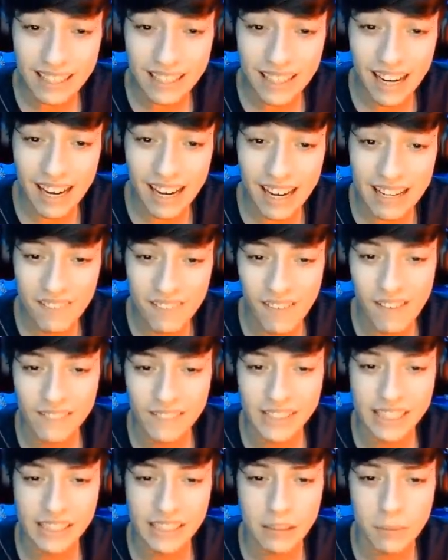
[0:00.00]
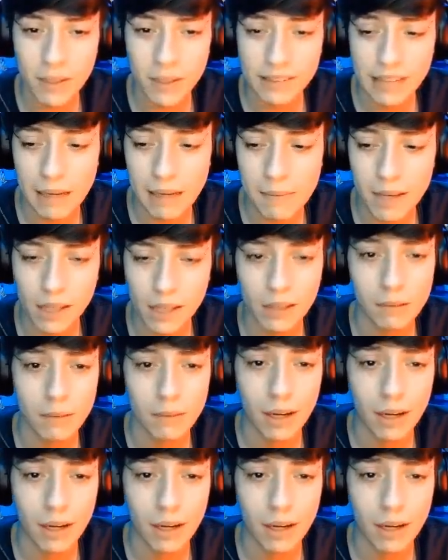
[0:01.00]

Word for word: Ai, não vai mexer com meus amigos,